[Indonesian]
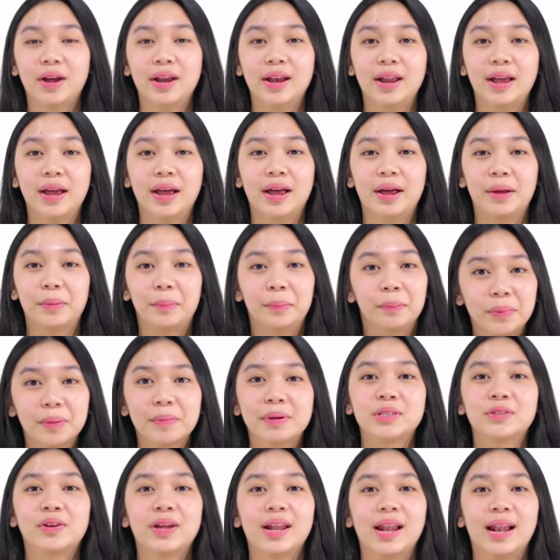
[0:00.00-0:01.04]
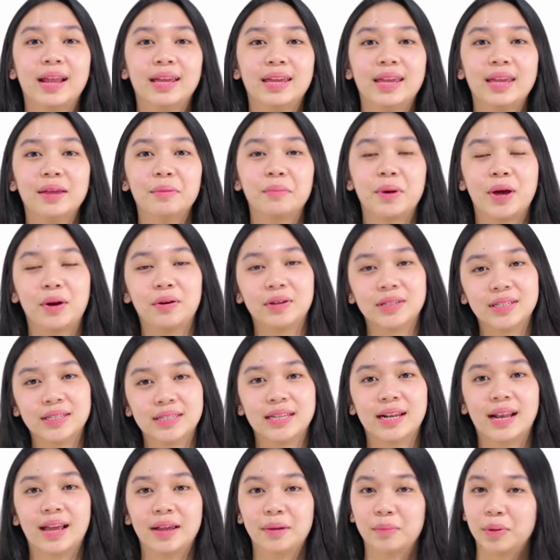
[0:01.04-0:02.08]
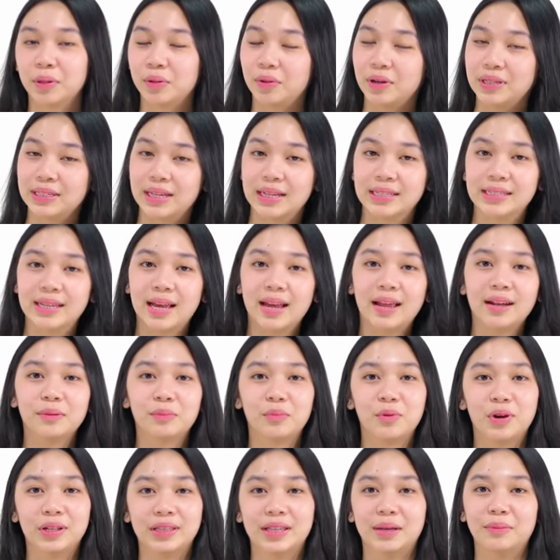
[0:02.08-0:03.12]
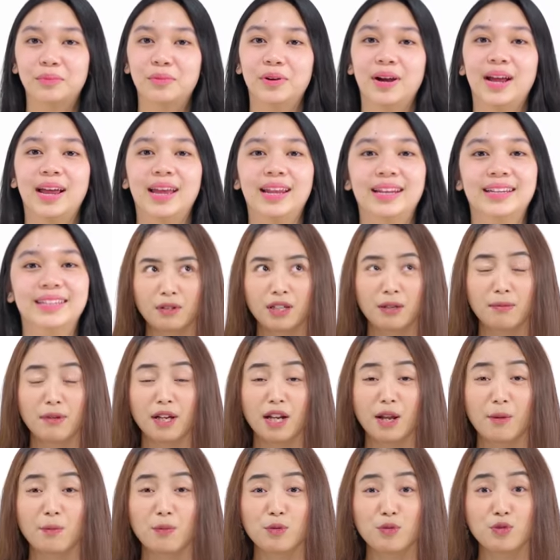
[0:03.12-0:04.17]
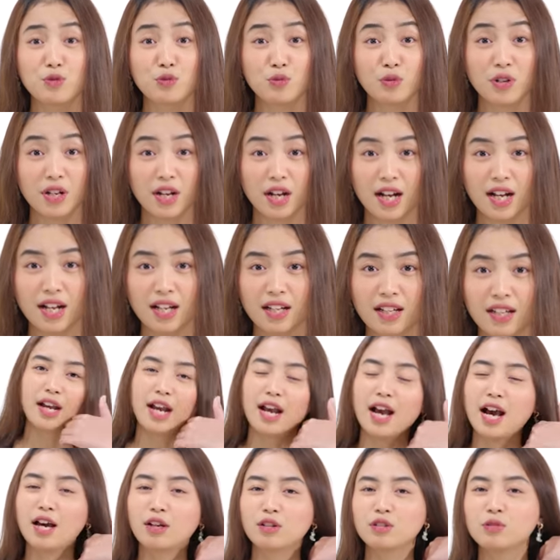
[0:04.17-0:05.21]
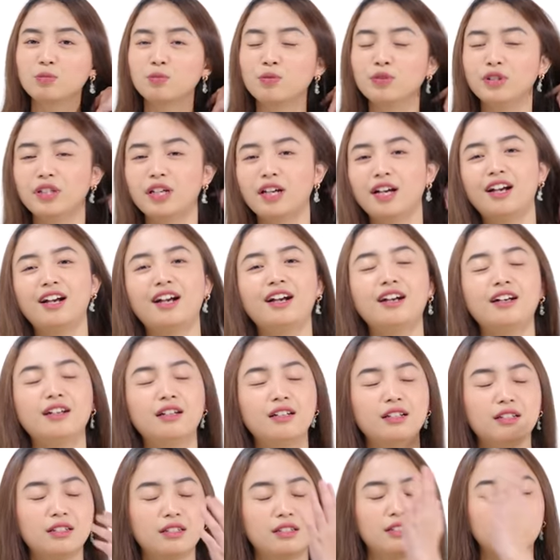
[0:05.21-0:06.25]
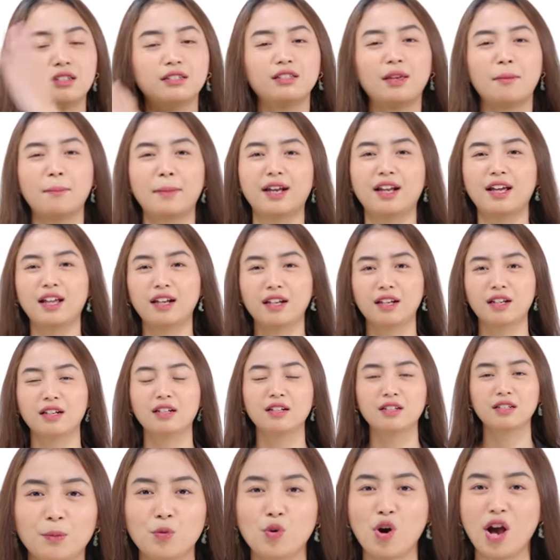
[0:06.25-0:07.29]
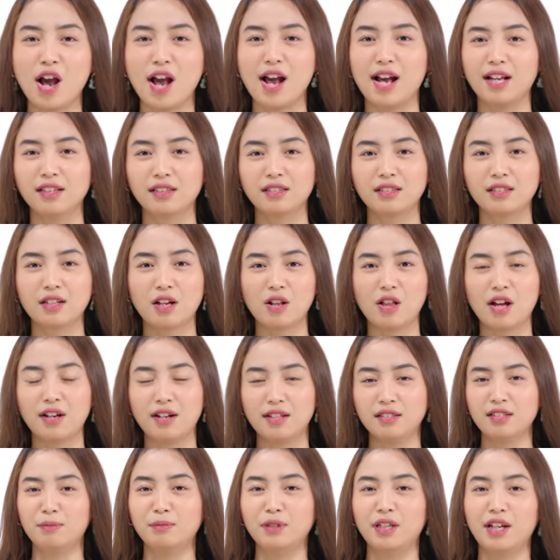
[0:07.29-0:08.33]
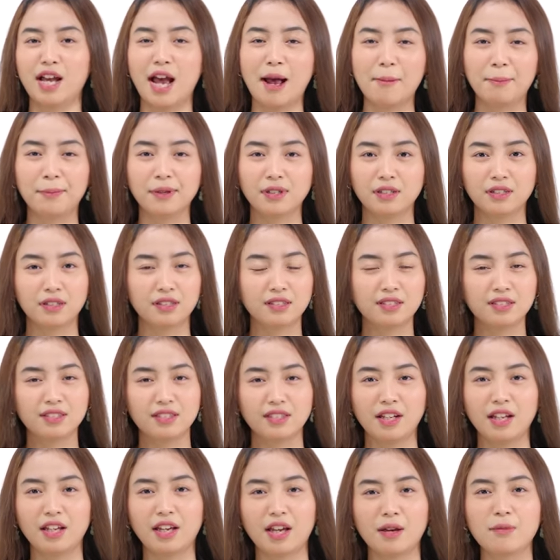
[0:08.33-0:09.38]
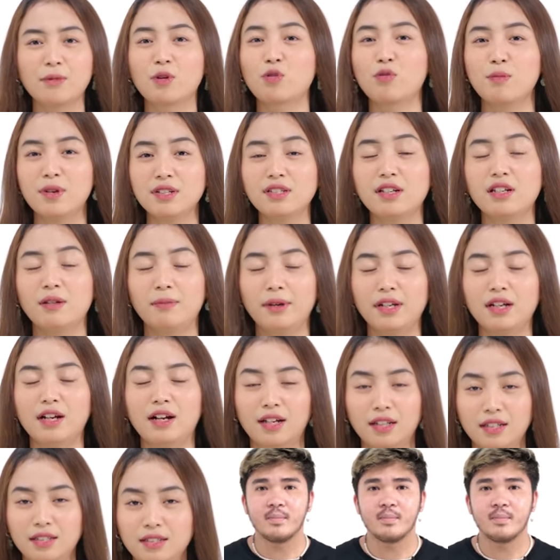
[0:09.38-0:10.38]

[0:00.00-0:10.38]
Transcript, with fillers: ada pemasukan masukkan lagi baru disisihin lagi buat uang jajan, buat tabungan. Gimana pun juga kayak harus punya simpenan buat kalau ada something happen. Jadi kayak gue masih ada pegangan.